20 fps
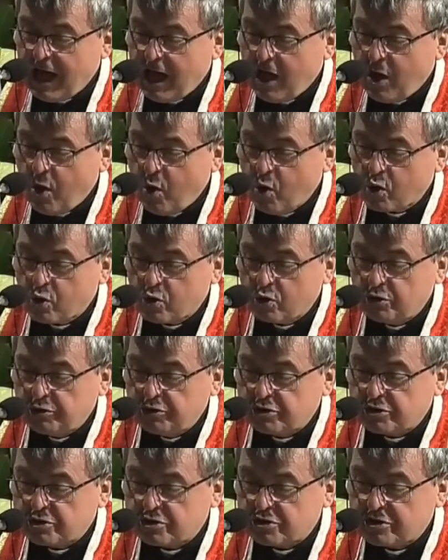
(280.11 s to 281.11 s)
a
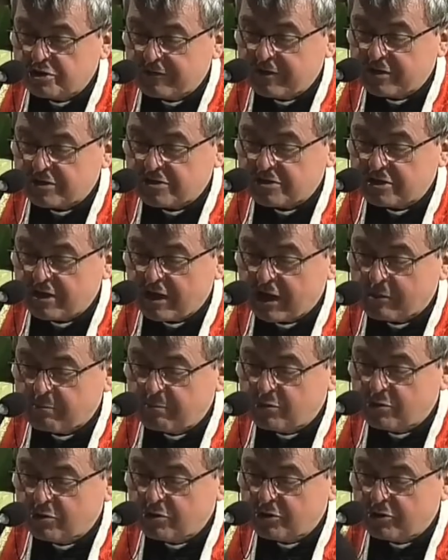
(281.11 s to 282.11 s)
okoliczność zewnętrzna
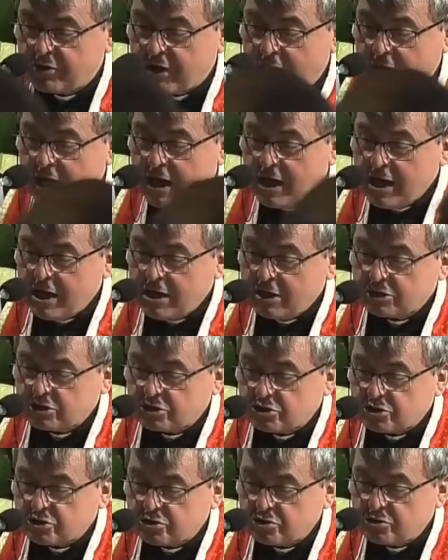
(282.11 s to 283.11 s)
jak pogoda
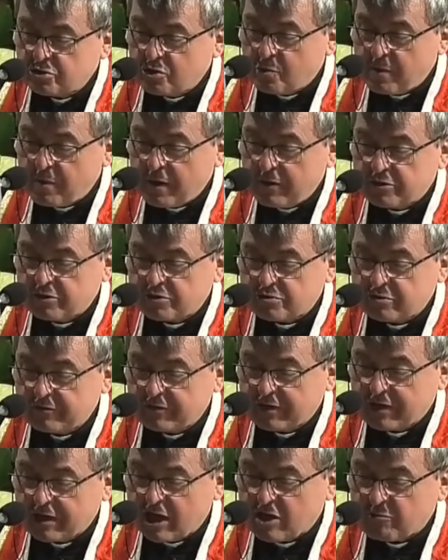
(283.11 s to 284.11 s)
krzyżują plany
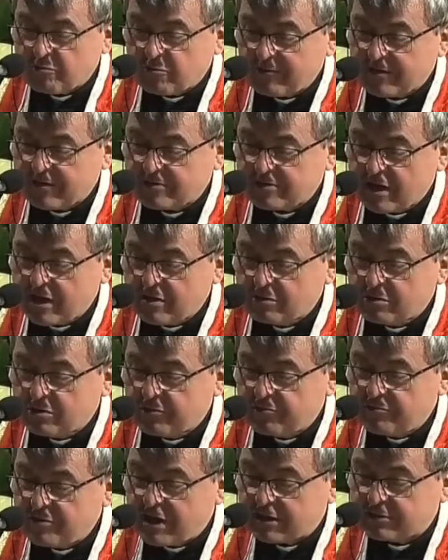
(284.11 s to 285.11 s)
człowieka, wprowadzają
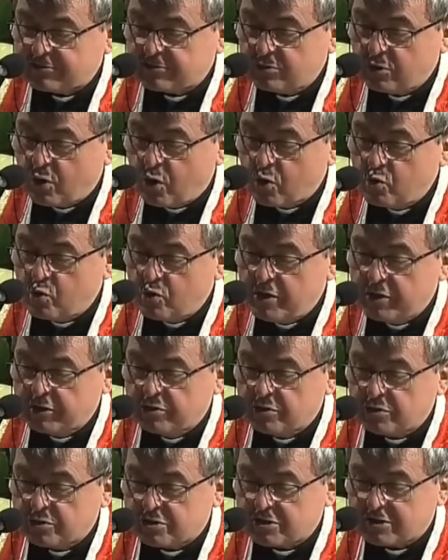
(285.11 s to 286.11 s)
go w nastrój
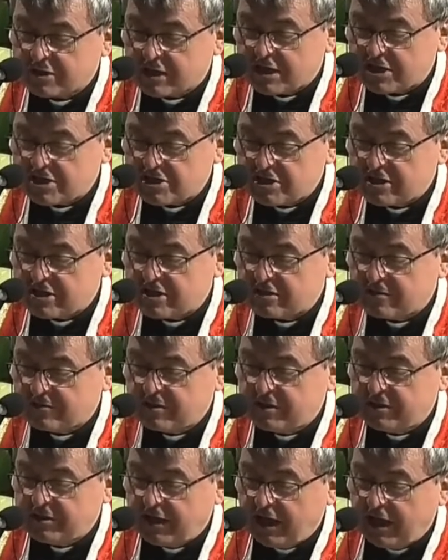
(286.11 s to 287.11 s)
ogólnego rozdrażnienia,
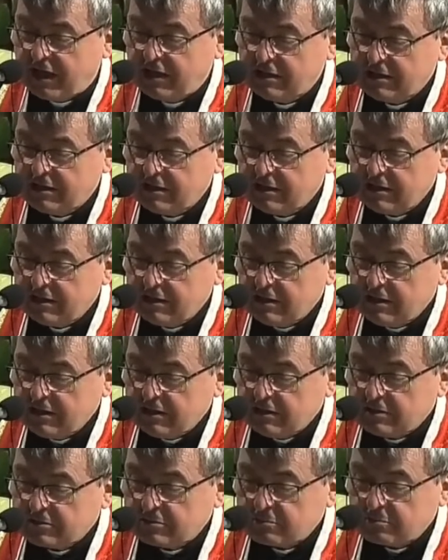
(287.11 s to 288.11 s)
zadowolenia,
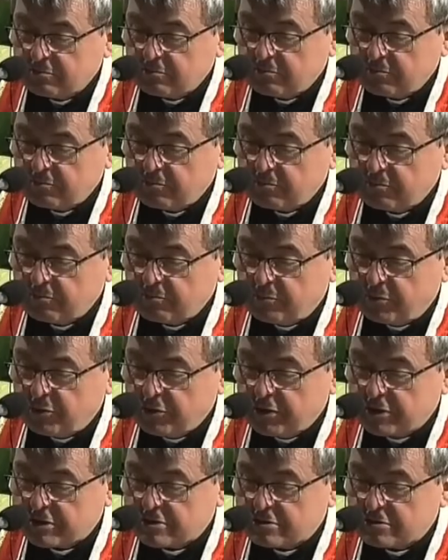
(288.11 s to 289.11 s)

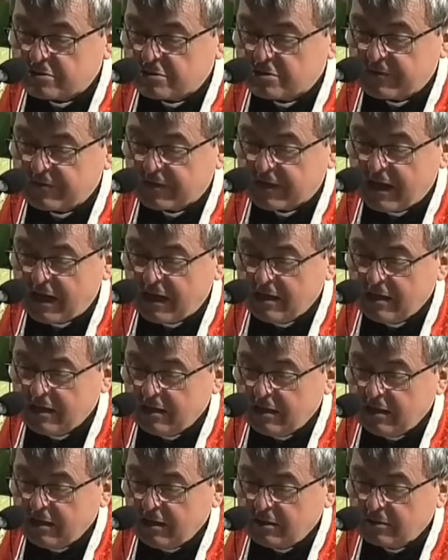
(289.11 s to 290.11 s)
bo jest to sfera,
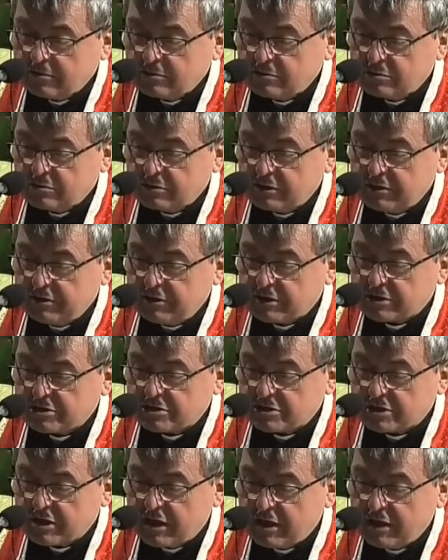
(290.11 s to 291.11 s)
której
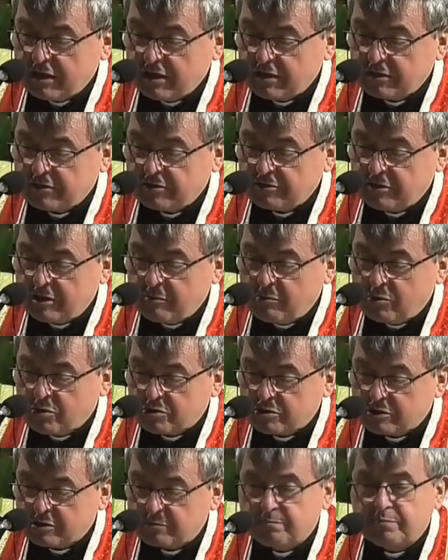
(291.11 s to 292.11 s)
jeszcze nie
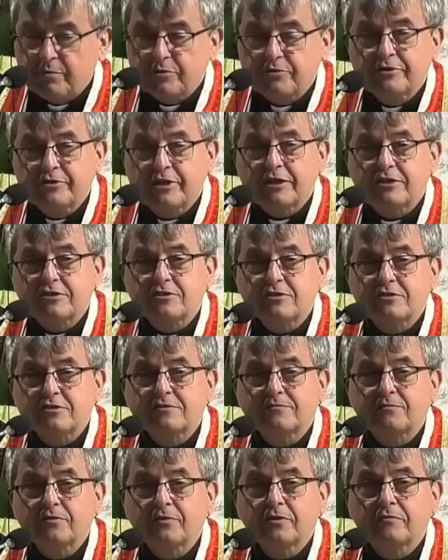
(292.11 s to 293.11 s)
może poddać się
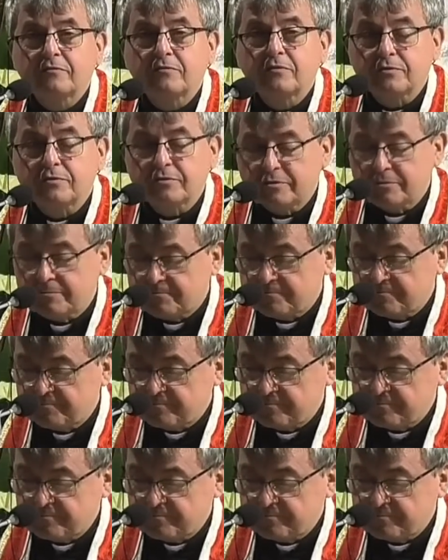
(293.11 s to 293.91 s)
swojej woli.